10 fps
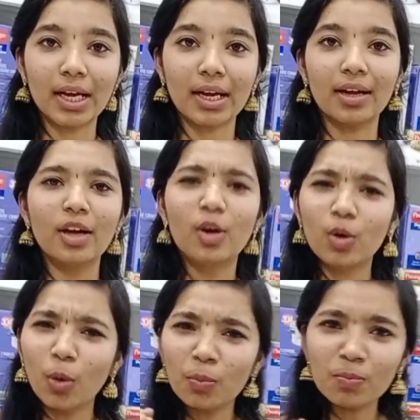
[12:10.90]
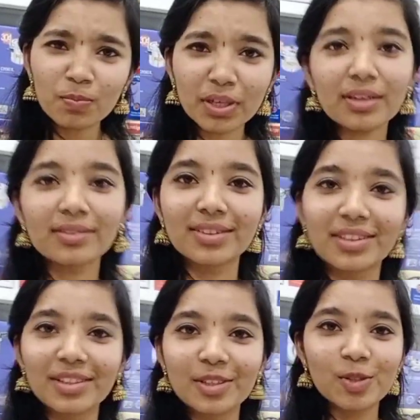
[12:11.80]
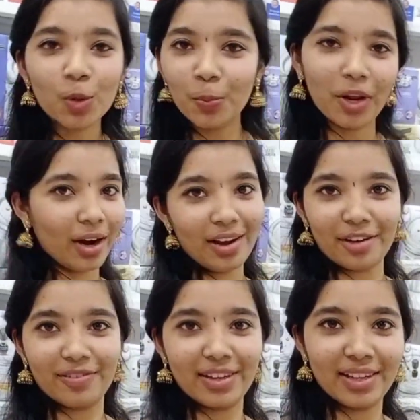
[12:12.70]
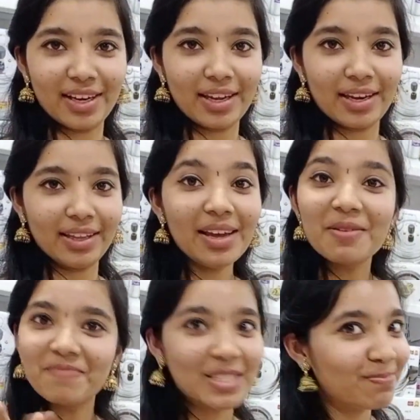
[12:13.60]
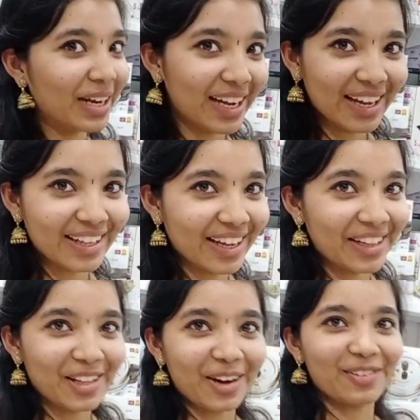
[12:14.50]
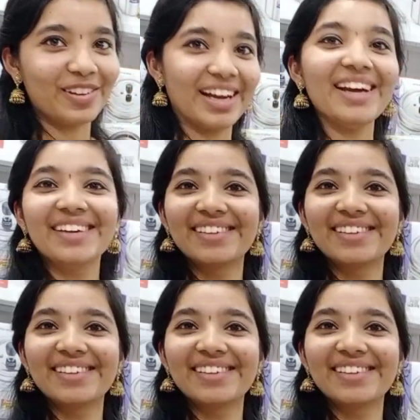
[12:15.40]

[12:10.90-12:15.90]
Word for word: தாங்க ரொம்ப சூப்பரான ஆஃபர் தானே இது மிஸ் பண்ணிடாதீங்க இந்த ஆஃபரை